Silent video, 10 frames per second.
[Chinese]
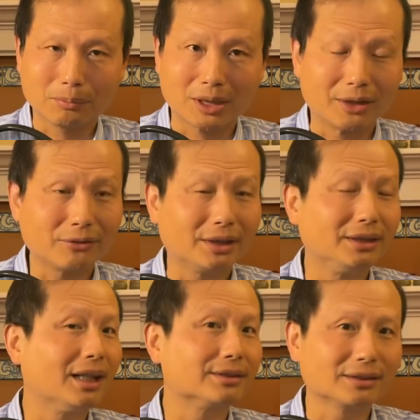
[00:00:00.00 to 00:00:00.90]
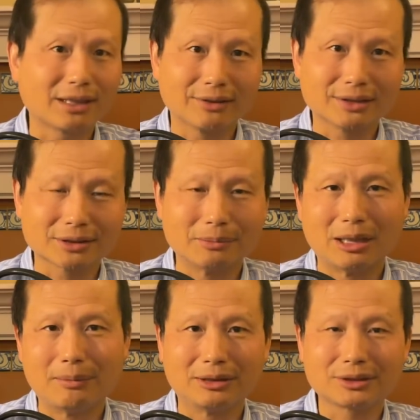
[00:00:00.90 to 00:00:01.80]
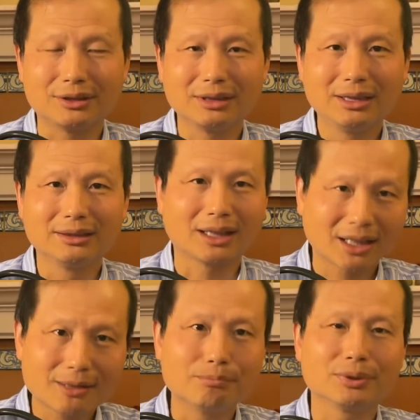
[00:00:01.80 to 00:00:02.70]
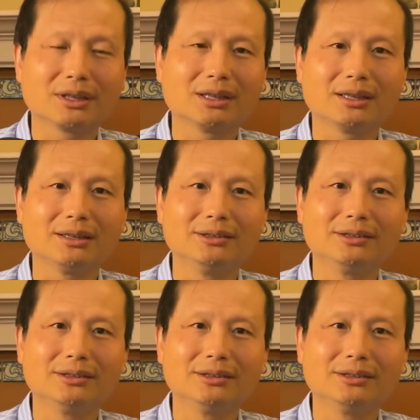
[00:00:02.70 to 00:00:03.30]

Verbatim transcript: 不然的话，你哪知道那是毛毛虫？那更不可能